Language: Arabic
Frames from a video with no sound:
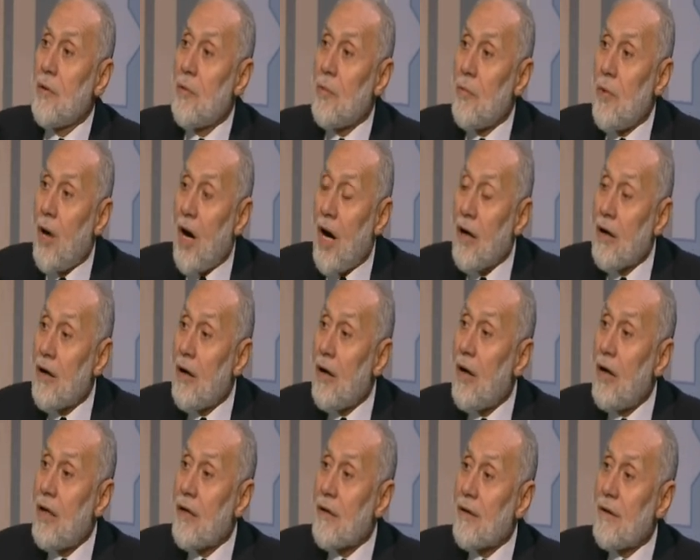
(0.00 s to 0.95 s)

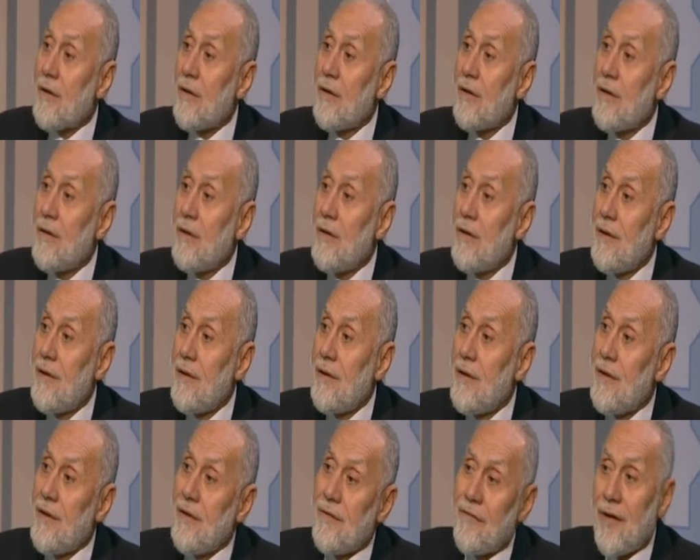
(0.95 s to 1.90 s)
وحقائق
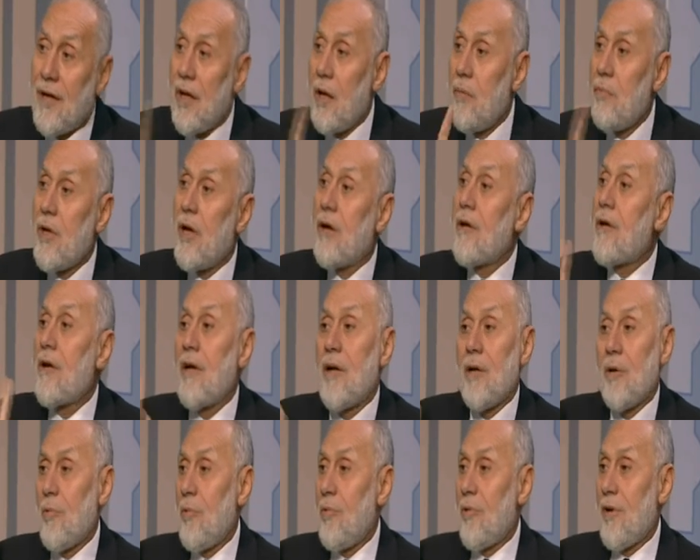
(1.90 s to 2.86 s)
فلم يقرأ
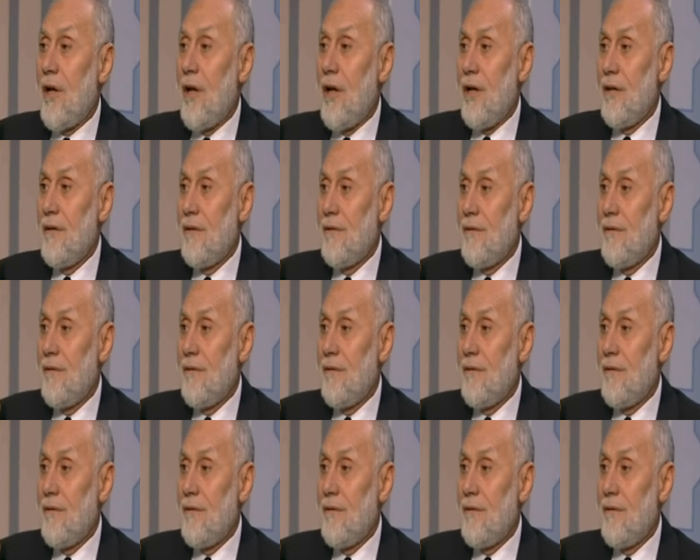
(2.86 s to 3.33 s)
القرآن